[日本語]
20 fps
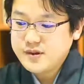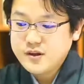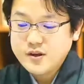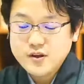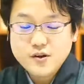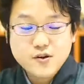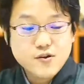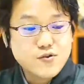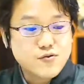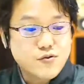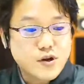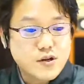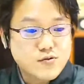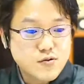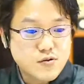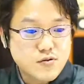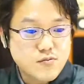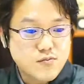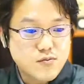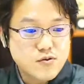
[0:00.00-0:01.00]
それ
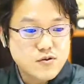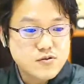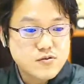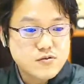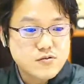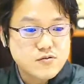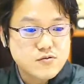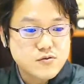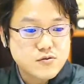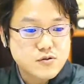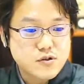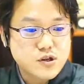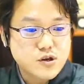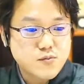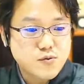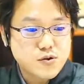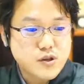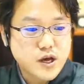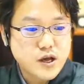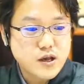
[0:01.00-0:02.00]
と、もう一つとって
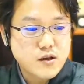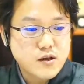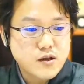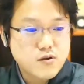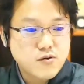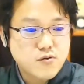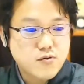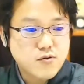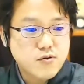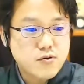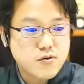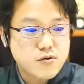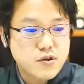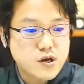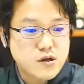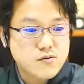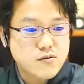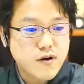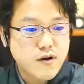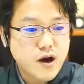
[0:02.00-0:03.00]
も大好評
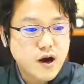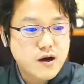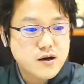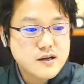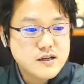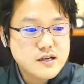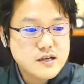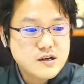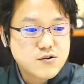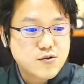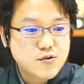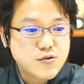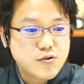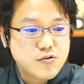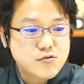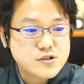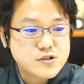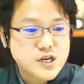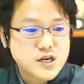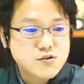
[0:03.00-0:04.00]
なのが、こ
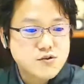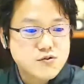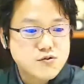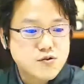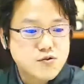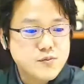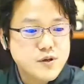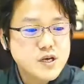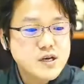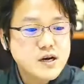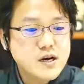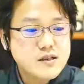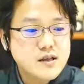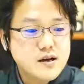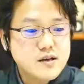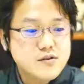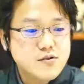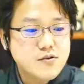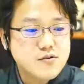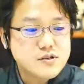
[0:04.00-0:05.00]
のお茶の飲み
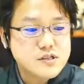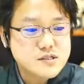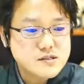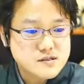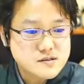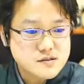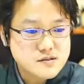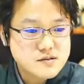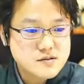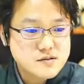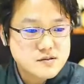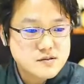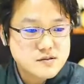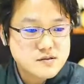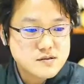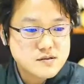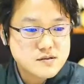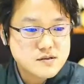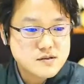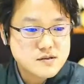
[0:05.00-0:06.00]
方教室
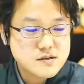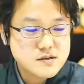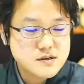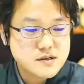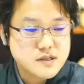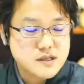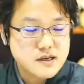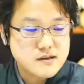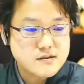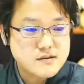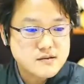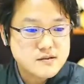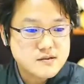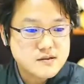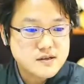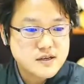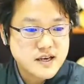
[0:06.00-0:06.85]
です。